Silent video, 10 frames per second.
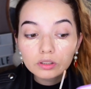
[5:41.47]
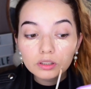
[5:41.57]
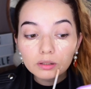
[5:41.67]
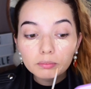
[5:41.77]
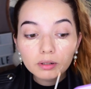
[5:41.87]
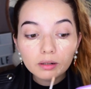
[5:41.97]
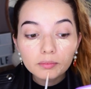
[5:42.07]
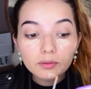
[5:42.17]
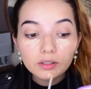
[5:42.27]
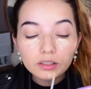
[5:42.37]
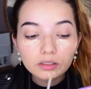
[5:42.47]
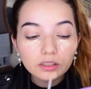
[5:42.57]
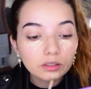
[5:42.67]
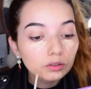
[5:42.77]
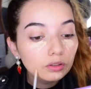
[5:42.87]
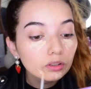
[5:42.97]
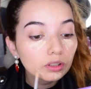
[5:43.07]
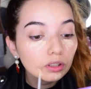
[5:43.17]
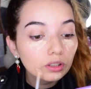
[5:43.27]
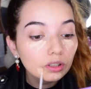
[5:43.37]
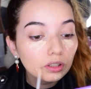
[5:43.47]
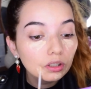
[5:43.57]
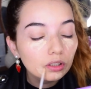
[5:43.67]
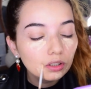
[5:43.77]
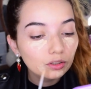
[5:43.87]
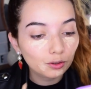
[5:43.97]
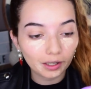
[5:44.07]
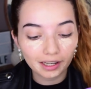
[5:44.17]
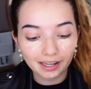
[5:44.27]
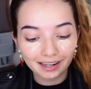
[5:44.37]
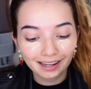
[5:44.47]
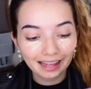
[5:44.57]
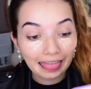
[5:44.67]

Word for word: Taparme una que Toda la cara.